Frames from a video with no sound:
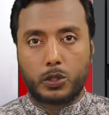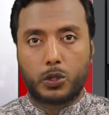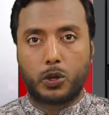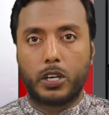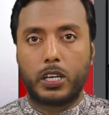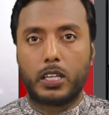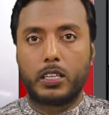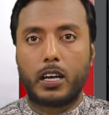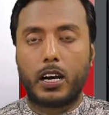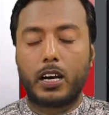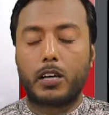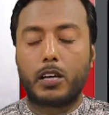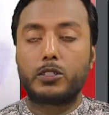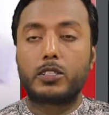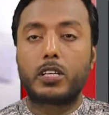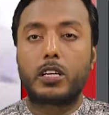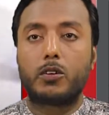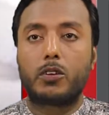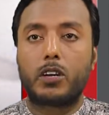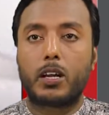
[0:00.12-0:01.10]
শহীদ
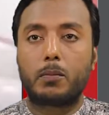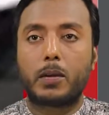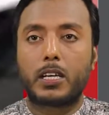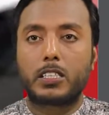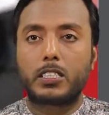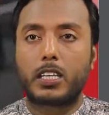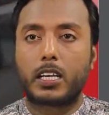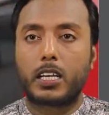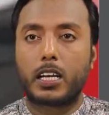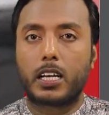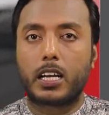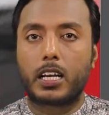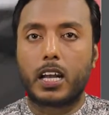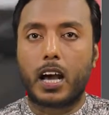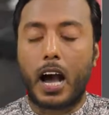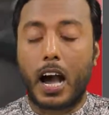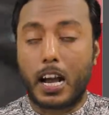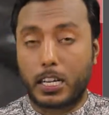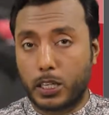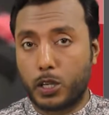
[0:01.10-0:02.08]
আহসানুল্লাহ মাস্টারের
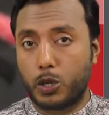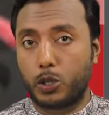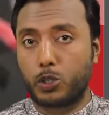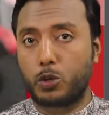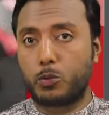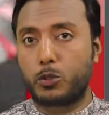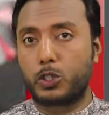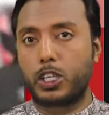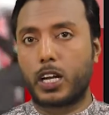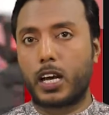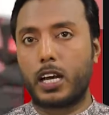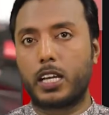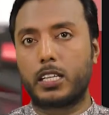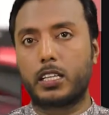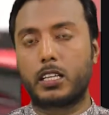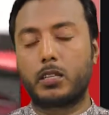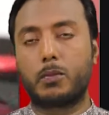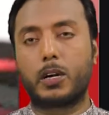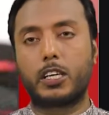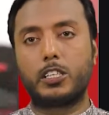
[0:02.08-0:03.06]
আঠারোতম
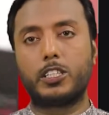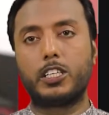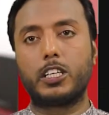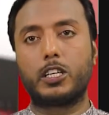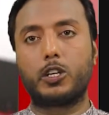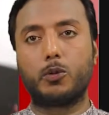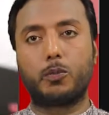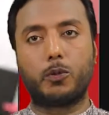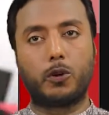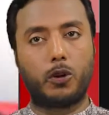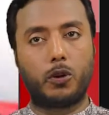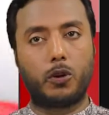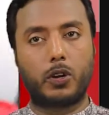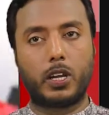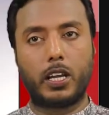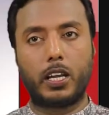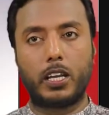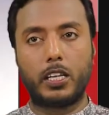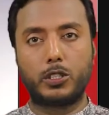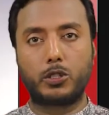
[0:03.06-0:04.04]
শাহাদাত বার্ষিকী
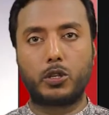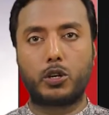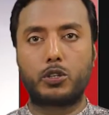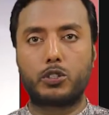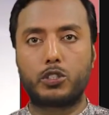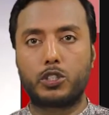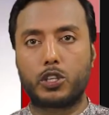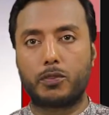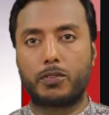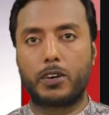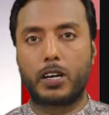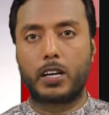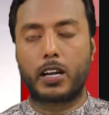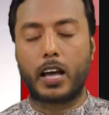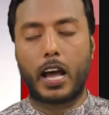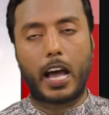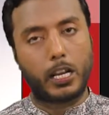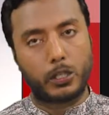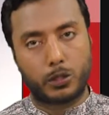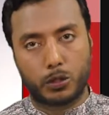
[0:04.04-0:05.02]
উপলক্ষে স্মরণসভার
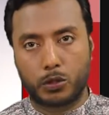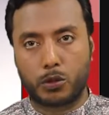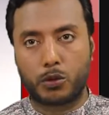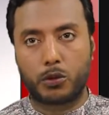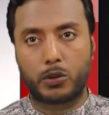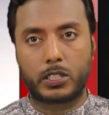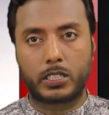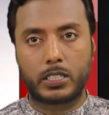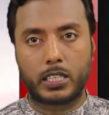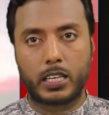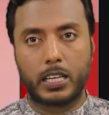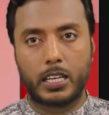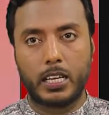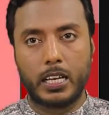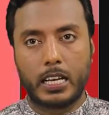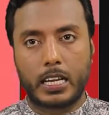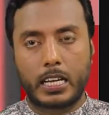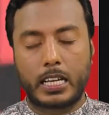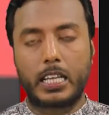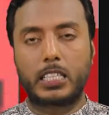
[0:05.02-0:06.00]
আয়োজন করেছে
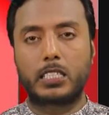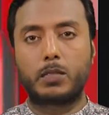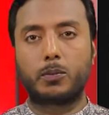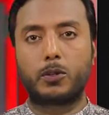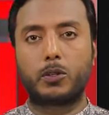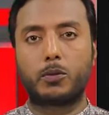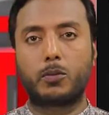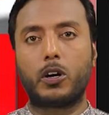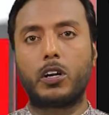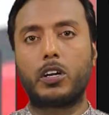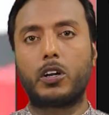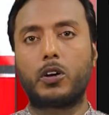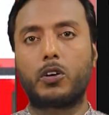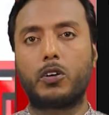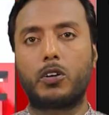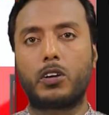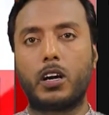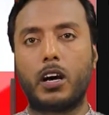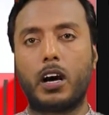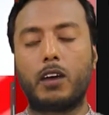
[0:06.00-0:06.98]
গাজীপুর
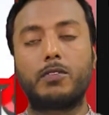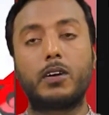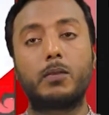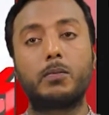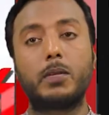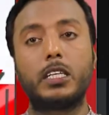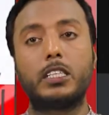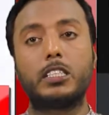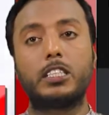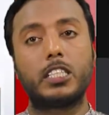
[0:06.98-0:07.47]
মহানগর আওয়ামী